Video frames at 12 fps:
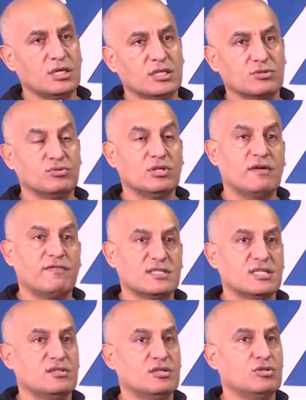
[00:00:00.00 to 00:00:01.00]
تكون لا
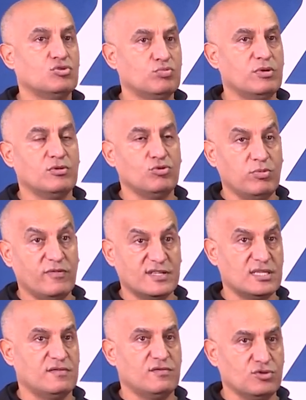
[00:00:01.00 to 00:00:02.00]
فاساد دوبل دوبل
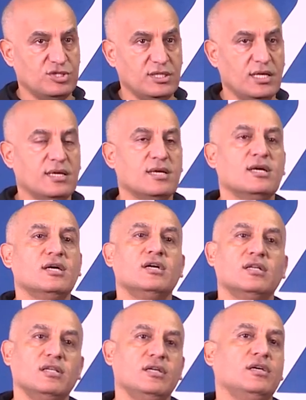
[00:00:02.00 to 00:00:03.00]
فاساد فونتيلي
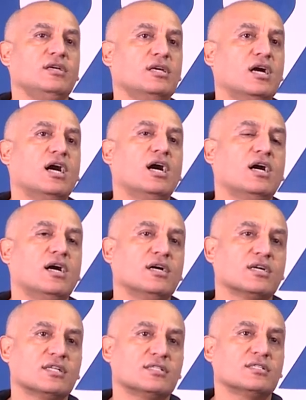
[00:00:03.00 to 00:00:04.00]
اللي هي
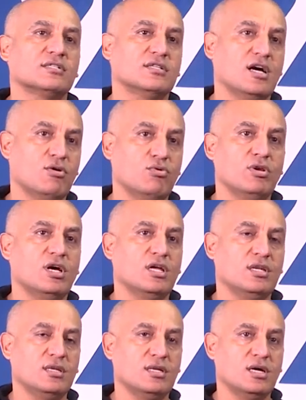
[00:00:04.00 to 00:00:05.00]
كتحاول
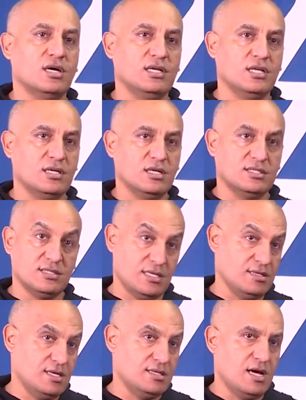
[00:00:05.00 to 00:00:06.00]
ان الى
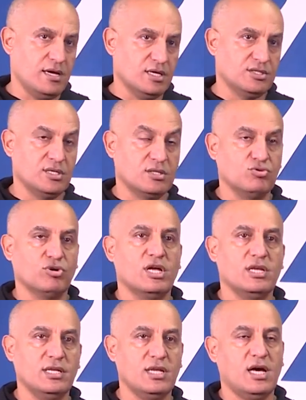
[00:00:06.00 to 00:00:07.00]
ستان ديتاي
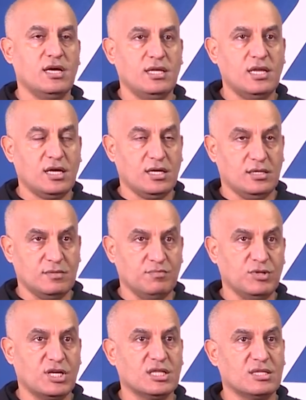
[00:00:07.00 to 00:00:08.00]
اركتيكتورال الى الى
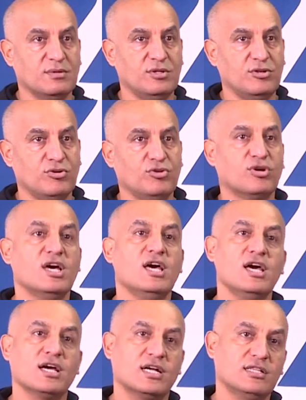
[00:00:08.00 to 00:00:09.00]
ملي كنديروه
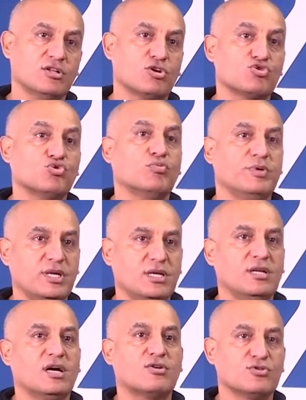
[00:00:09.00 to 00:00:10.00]
كنقصوا به
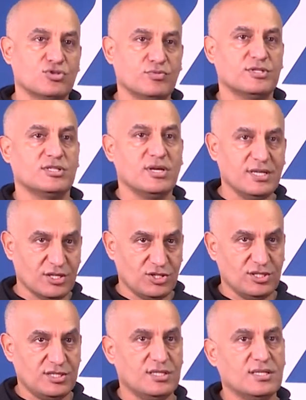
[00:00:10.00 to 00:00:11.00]
لا كونسوماسيون
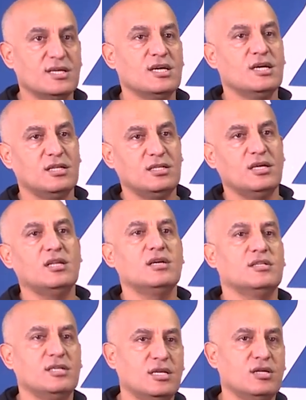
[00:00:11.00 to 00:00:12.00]
انرجيتيك
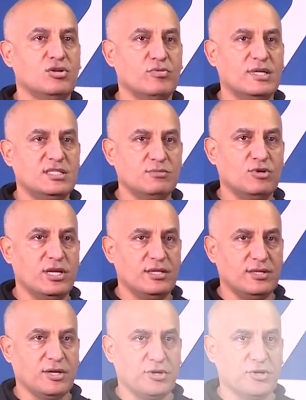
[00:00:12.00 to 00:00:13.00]
ديال ديال لو باتيمون على
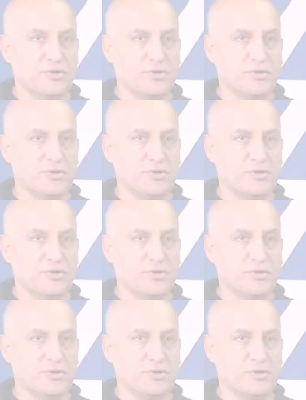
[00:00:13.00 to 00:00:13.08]
الانتيريور